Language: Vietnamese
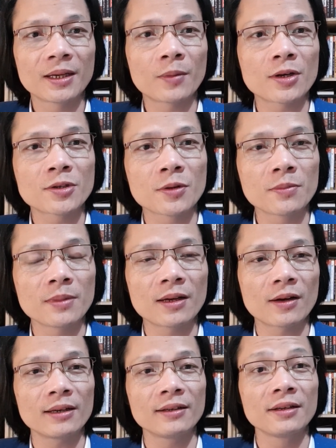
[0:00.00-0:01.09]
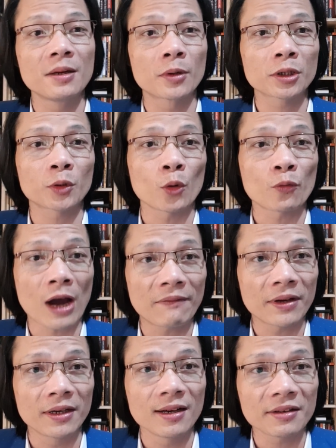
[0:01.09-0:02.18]
Bọn chúng nói đưa một cái tội phạm
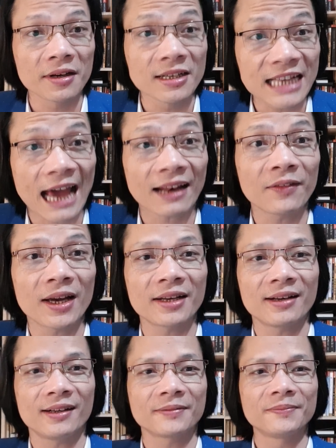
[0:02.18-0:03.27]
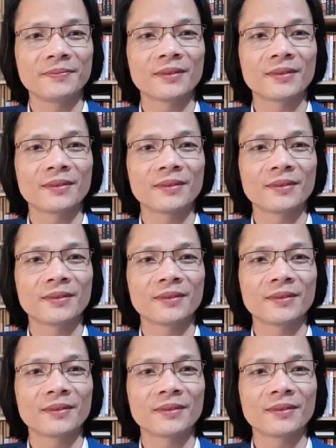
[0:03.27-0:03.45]
về nước đơn giản như vậy đó.